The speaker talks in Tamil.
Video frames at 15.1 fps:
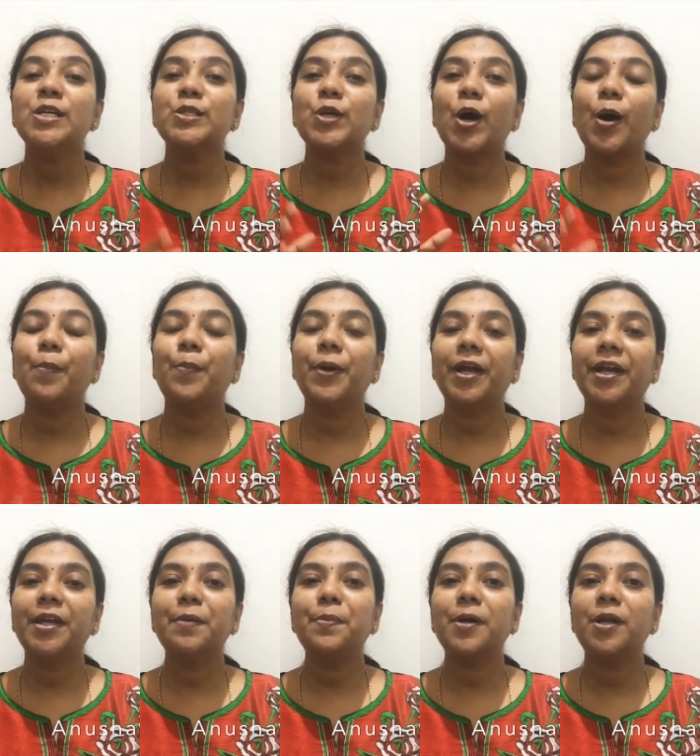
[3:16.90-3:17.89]
ஸோ அப்போ
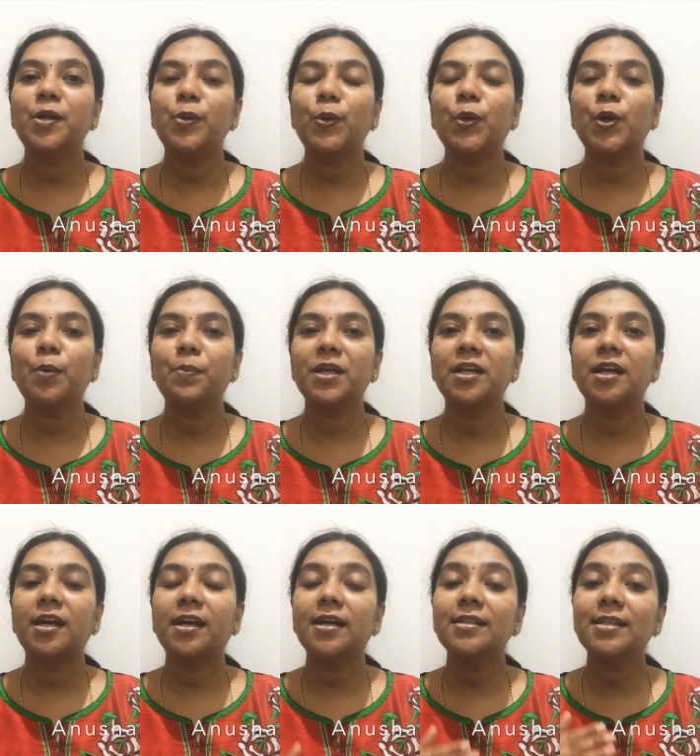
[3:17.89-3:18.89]
என்ன பண்ணுறோம்
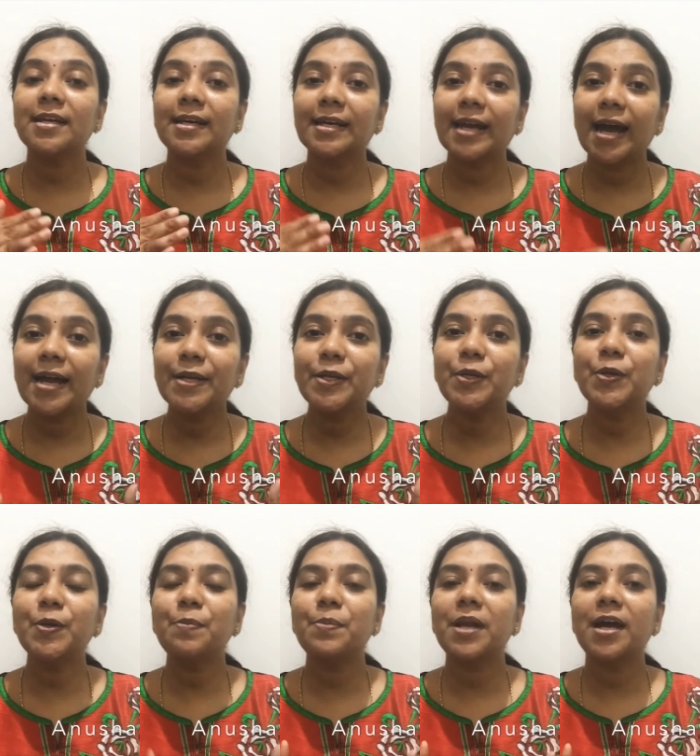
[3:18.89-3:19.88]
அப்படின்னாக்கா இந்த
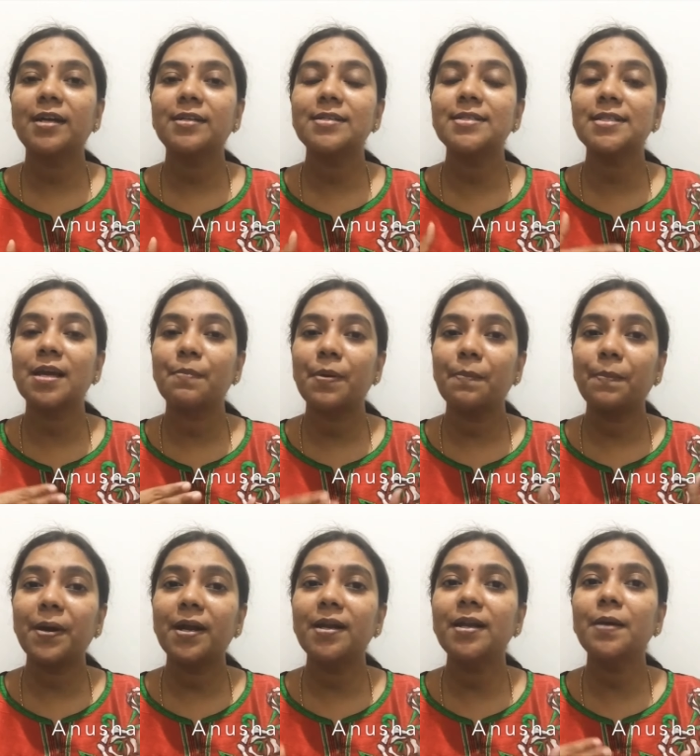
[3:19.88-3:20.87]
கிராட்டிடியூட் ப்ராக்டிஸ் நம்ம
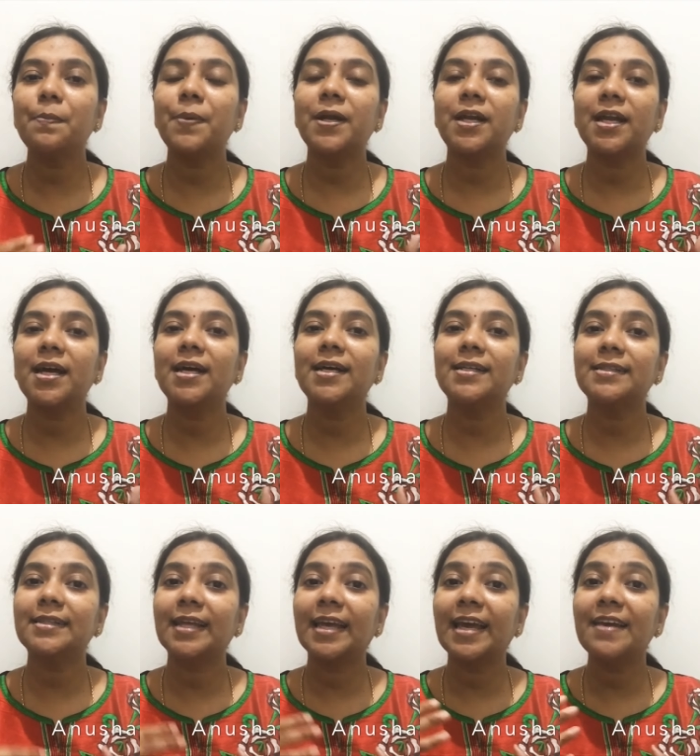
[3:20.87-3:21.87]
பண்ண பண்ண அங்கே
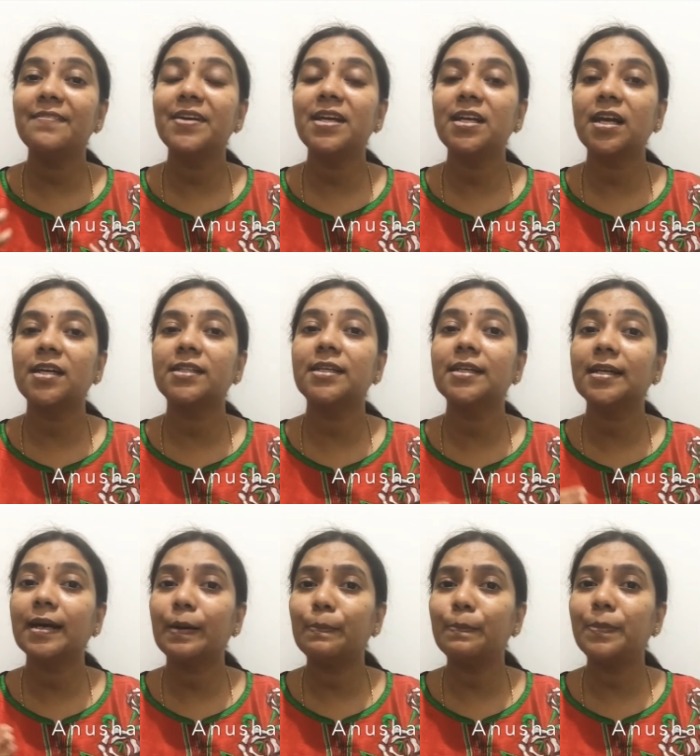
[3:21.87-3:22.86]
தேவையில்லாத
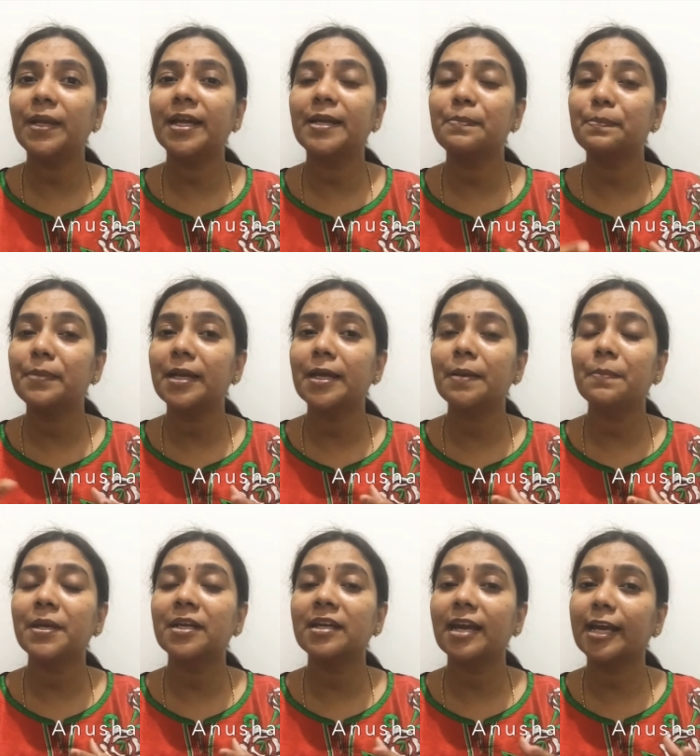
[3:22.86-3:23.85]
கம்ப்ளைண்ட்
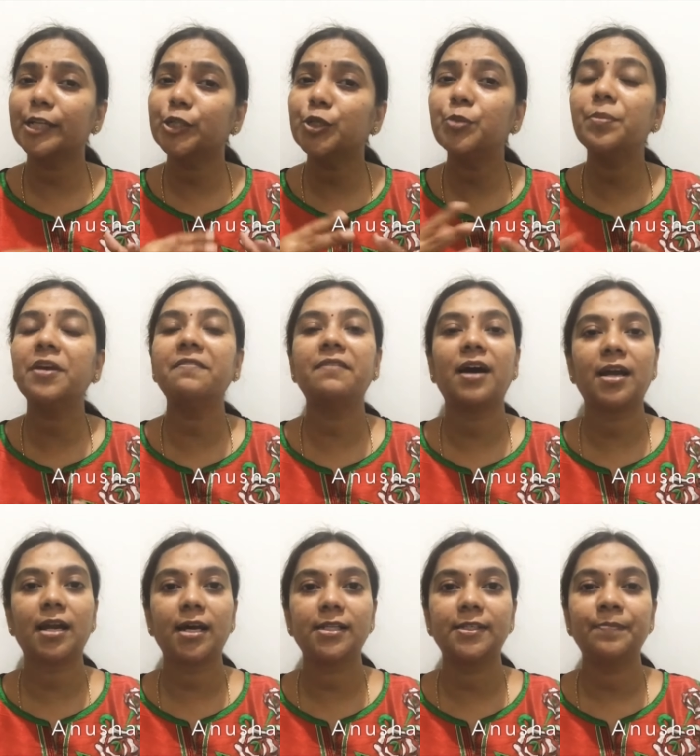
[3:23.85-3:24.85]
ப்ளேமிங் எதுவுமே
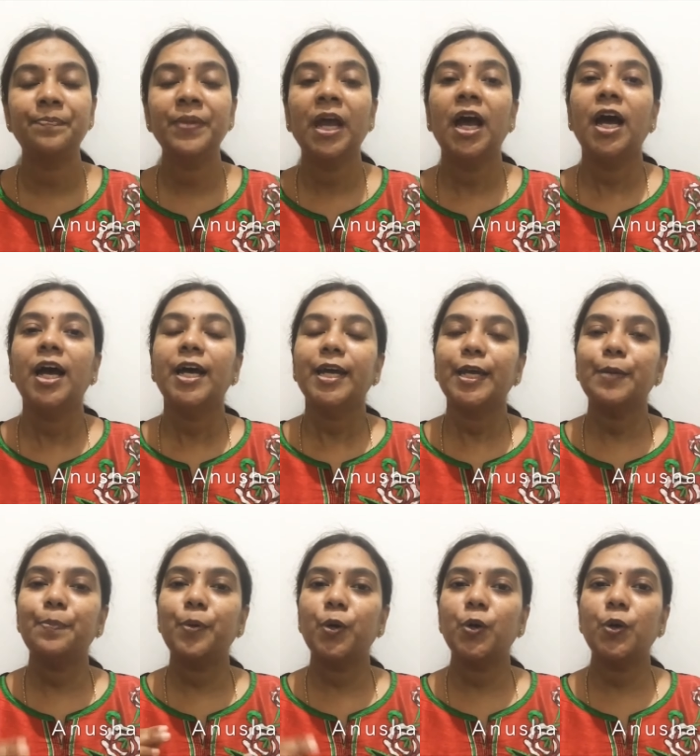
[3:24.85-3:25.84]
வராது
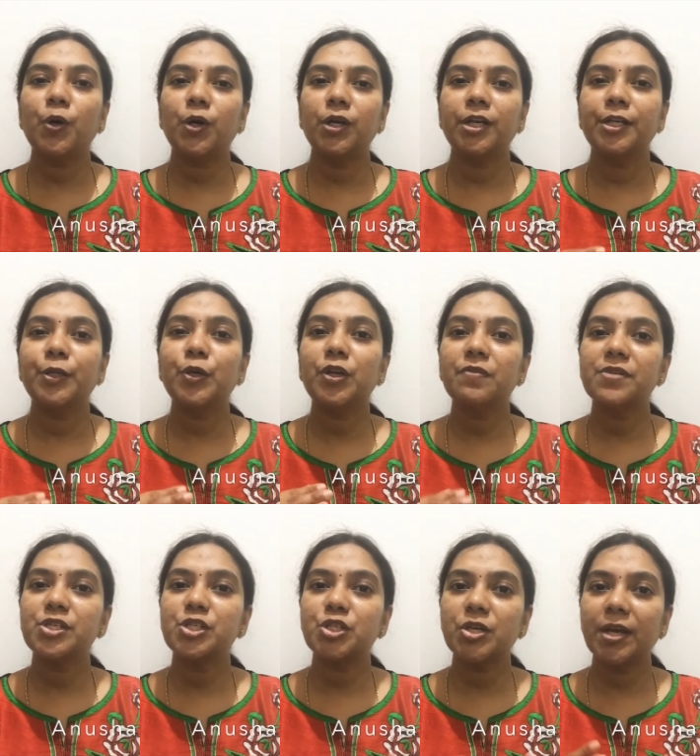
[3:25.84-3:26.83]
இப்போது இன்னொரு
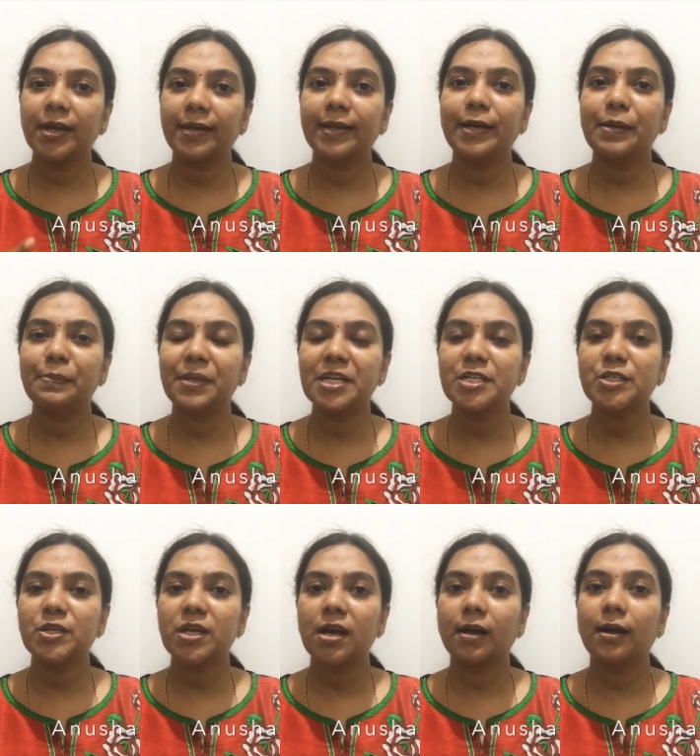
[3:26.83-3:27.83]
விஷயம் என்ன அப்படின்னு
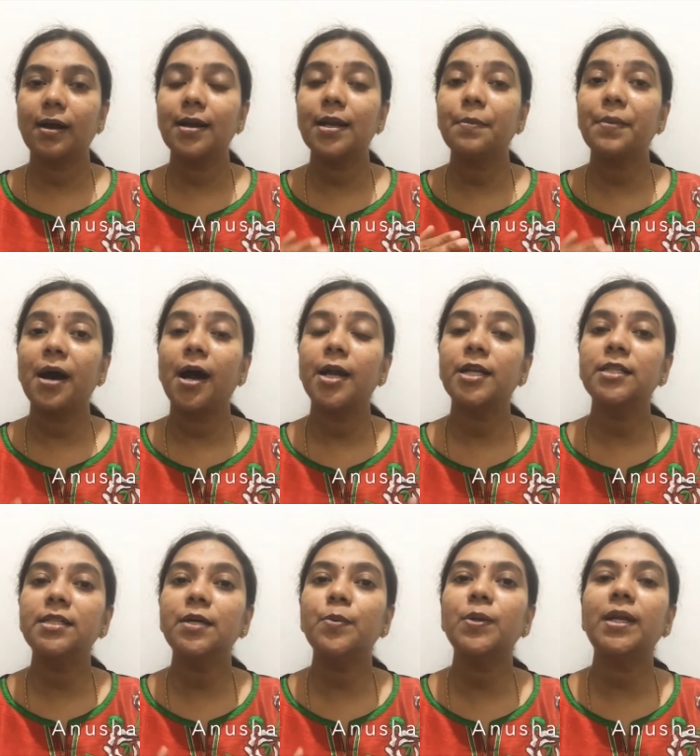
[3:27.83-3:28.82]
சொன்னாக்கா நம்ம
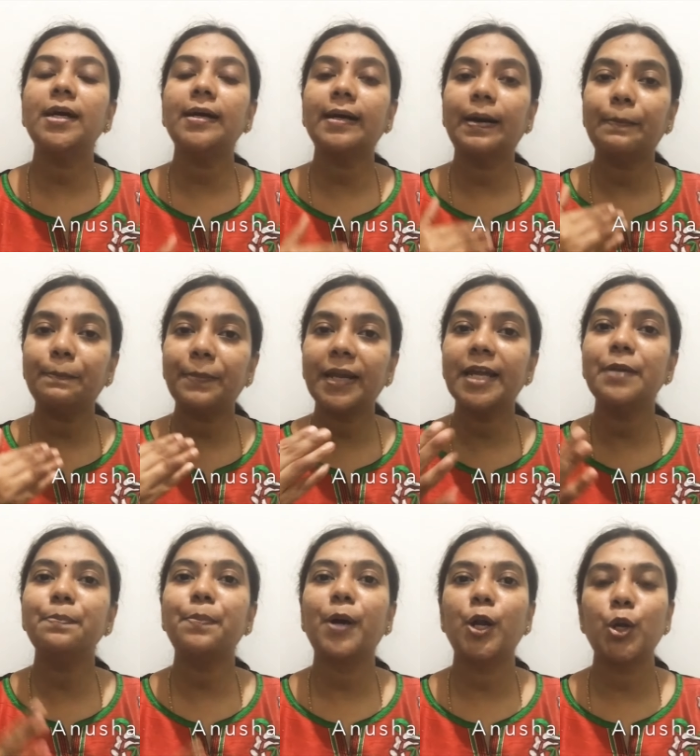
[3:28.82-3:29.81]
அடுத்தவங்கள
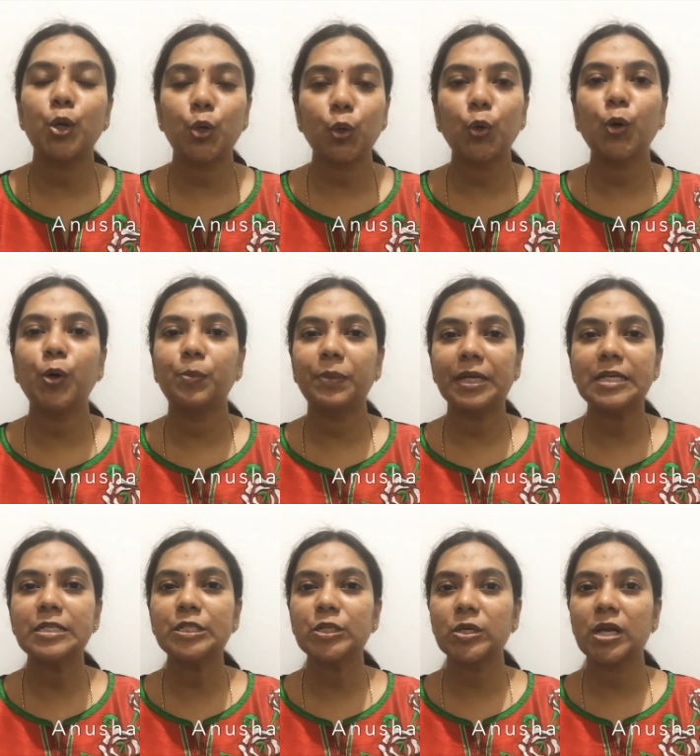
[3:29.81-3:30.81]
கம்ப்ளைண்ட் பண்ணுறோம்
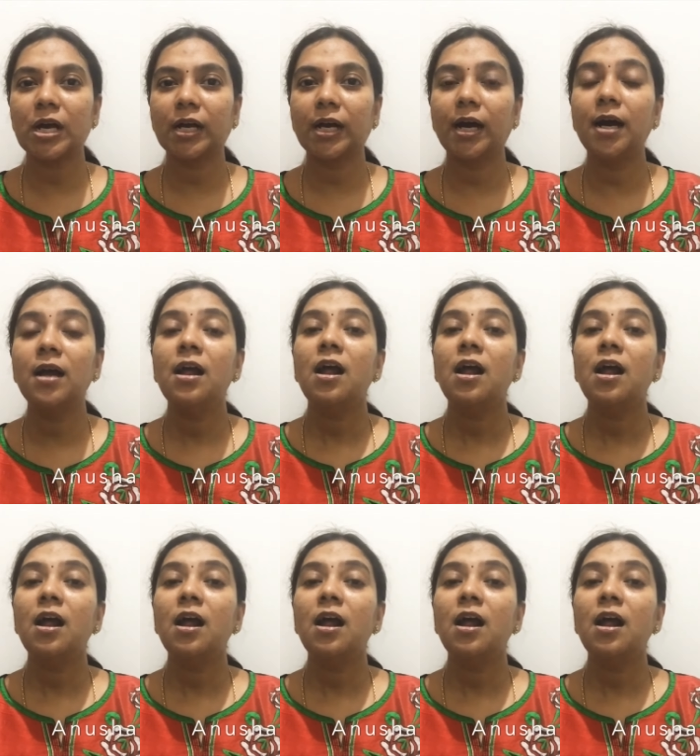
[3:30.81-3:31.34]
அப்படின்னு சொன்னாக்கா